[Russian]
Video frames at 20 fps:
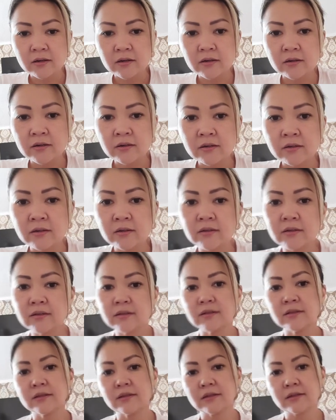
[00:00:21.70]
А,
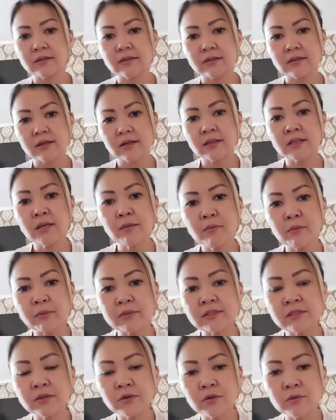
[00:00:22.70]
когда мы
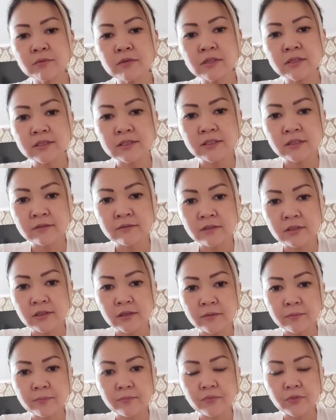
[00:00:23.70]
познакомились с
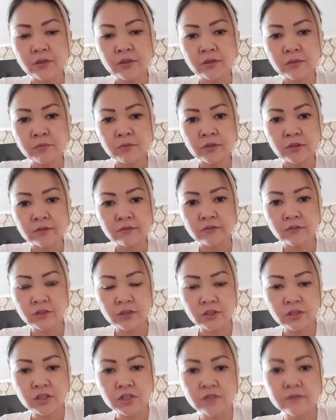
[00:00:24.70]
Давидом, это было в
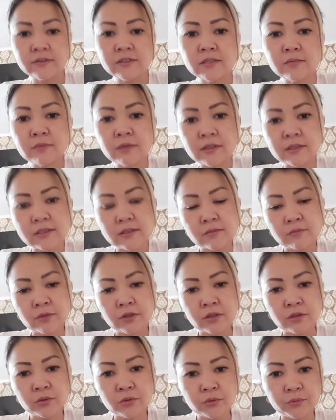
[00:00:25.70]
2018
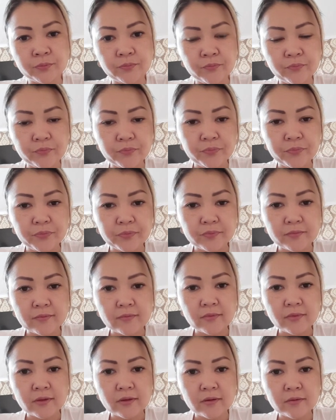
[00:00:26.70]
году,
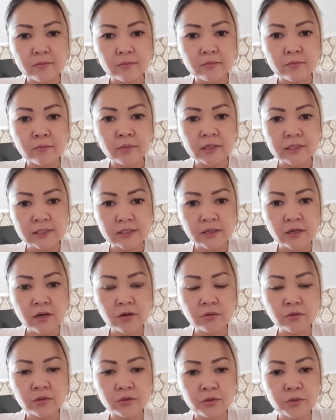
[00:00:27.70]

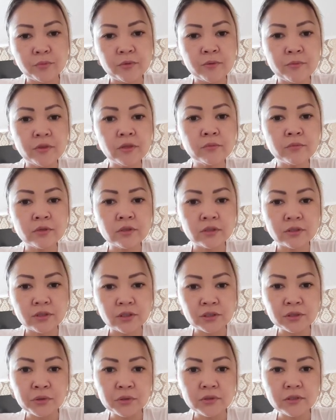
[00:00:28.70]
Бахтияру на тот момент было
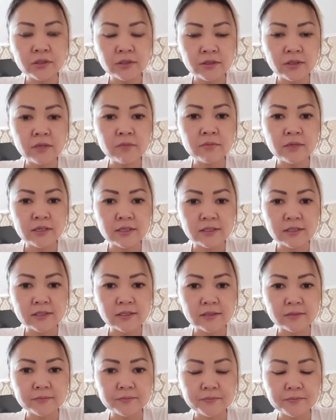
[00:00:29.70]
3 года и 3
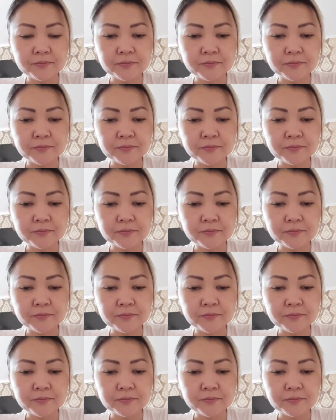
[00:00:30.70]
месяца.